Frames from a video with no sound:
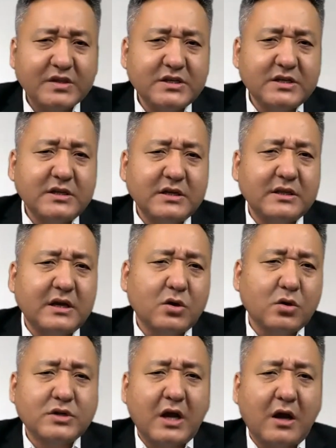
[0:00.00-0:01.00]
真的能
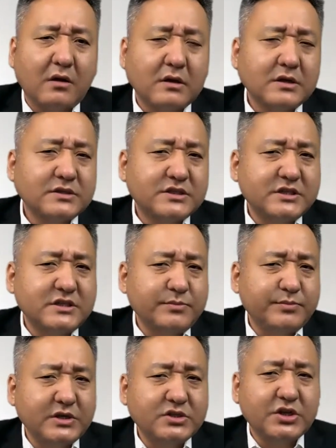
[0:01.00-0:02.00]
够让习近
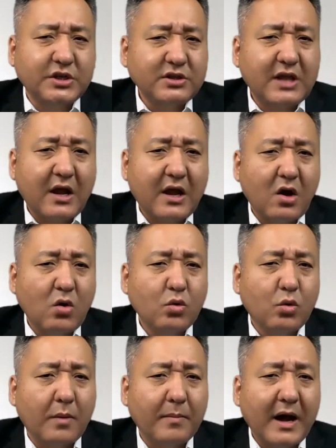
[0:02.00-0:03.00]
平承担后
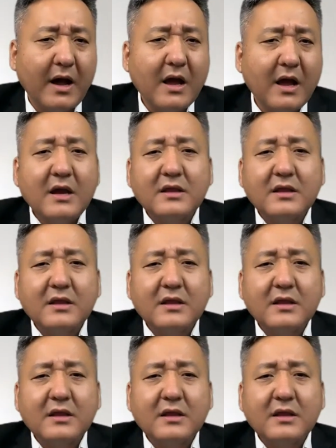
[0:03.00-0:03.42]
果吗？